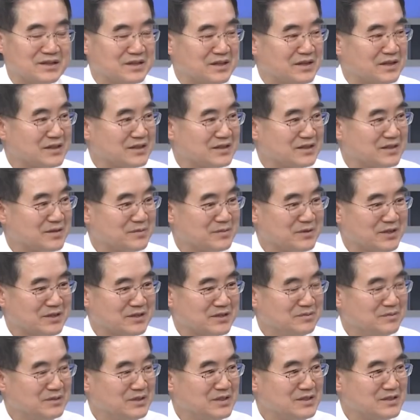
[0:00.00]
됐기 때문에
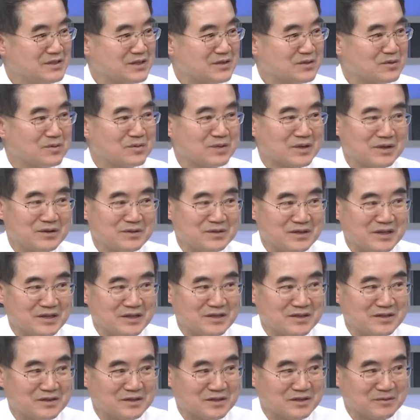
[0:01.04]
금리 인상 효과를
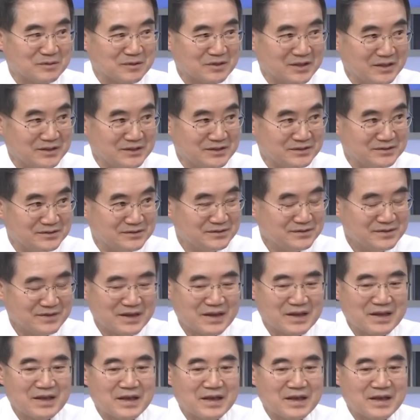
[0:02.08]
얘기하기보다는